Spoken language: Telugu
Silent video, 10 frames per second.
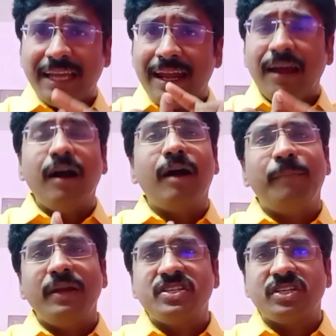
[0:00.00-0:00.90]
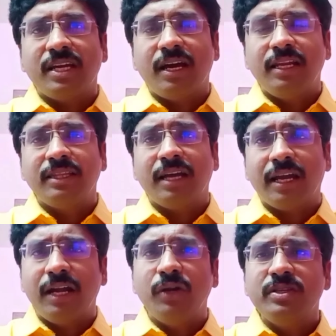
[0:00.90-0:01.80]
ఎలా అప్లై చేయాలి
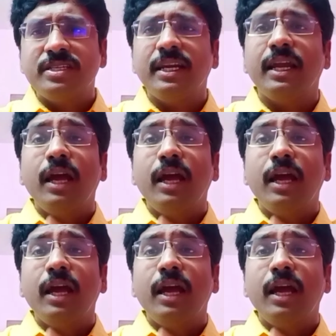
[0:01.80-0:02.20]
దగ్గర నుంచి